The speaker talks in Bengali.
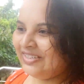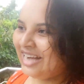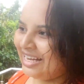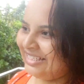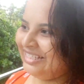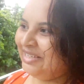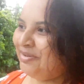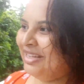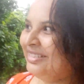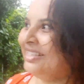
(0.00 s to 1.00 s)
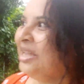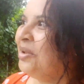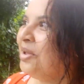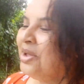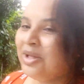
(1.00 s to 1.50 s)
সাড়ে চারটে বাজে
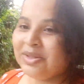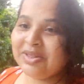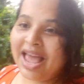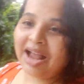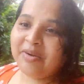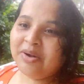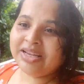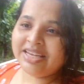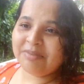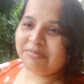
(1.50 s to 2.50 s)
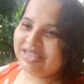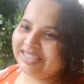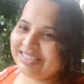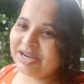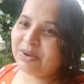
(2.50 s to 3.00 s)
তো দেখো কি
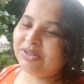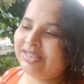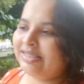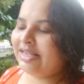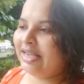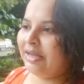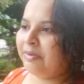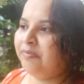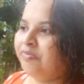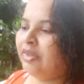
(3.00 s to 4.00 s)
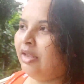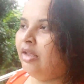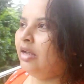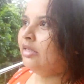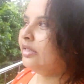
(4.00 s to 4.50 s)
বৃষ্টি হচ্ছে
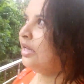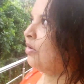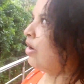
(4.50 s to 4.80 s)
সেই